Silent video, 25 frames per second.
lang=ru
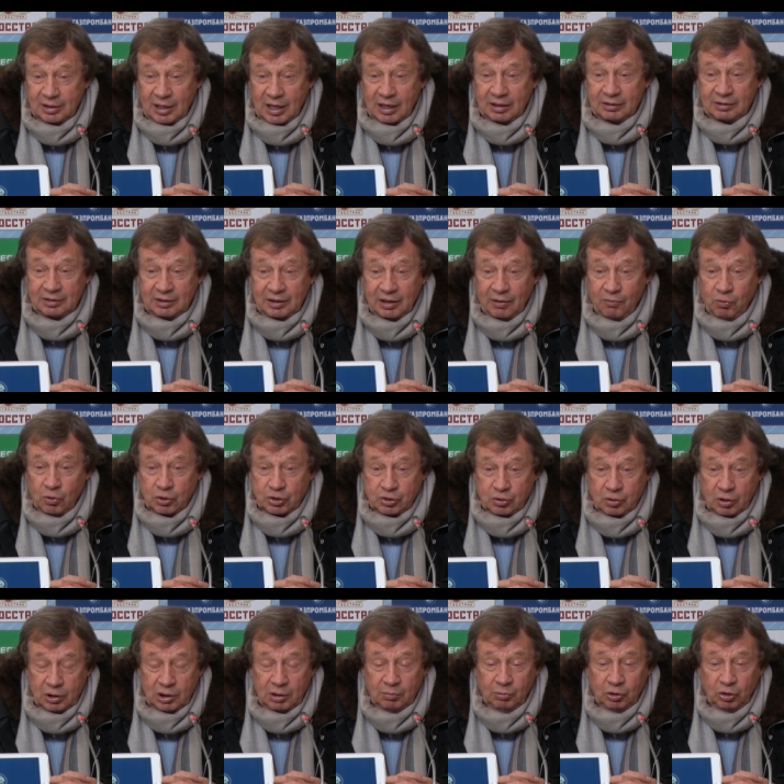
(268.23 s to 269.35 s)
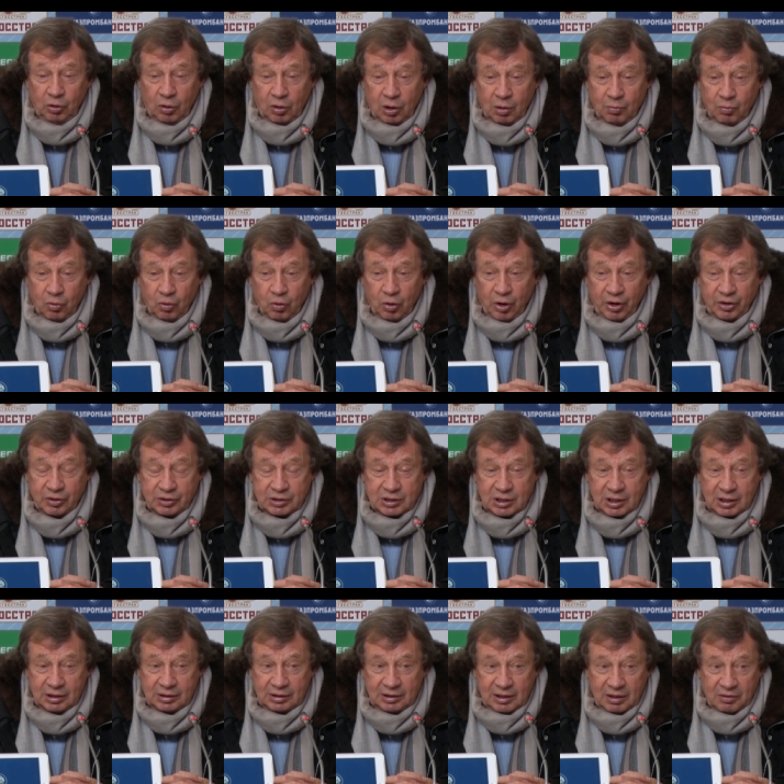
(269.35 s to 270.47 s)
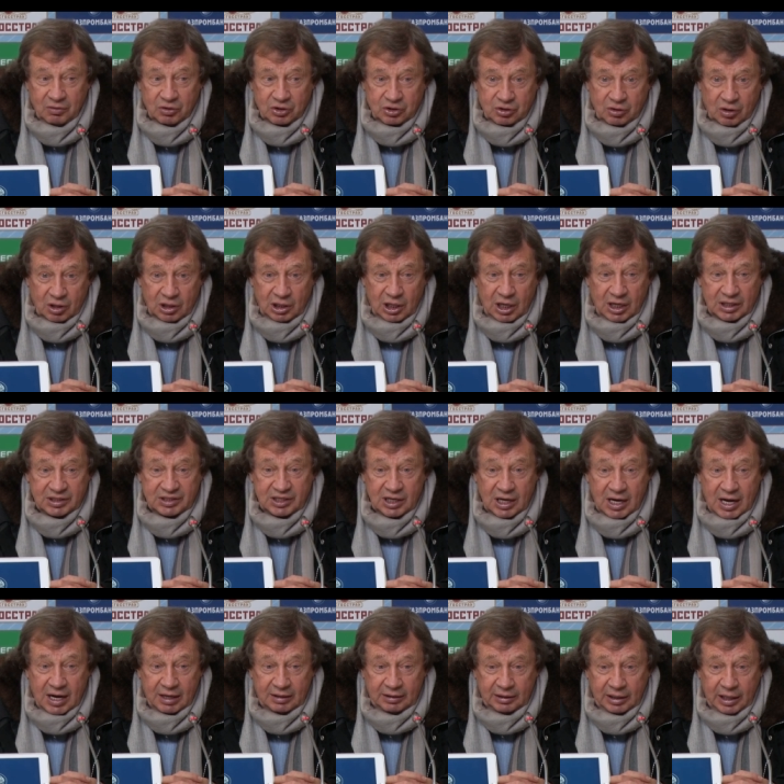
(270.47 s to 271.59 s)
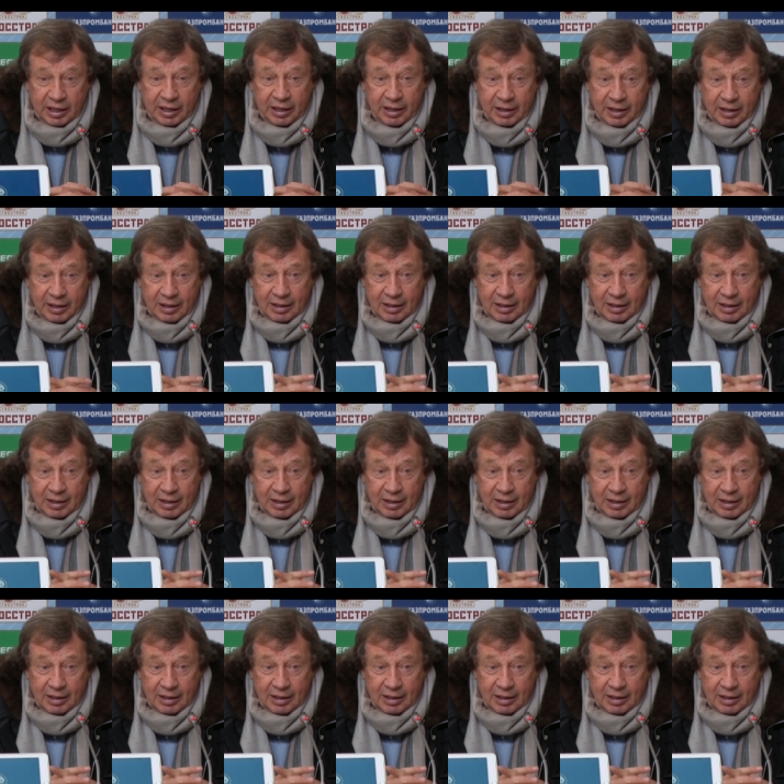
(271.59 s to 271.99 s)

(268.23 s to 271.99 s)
от того, что они много борются, от того, что они азартны.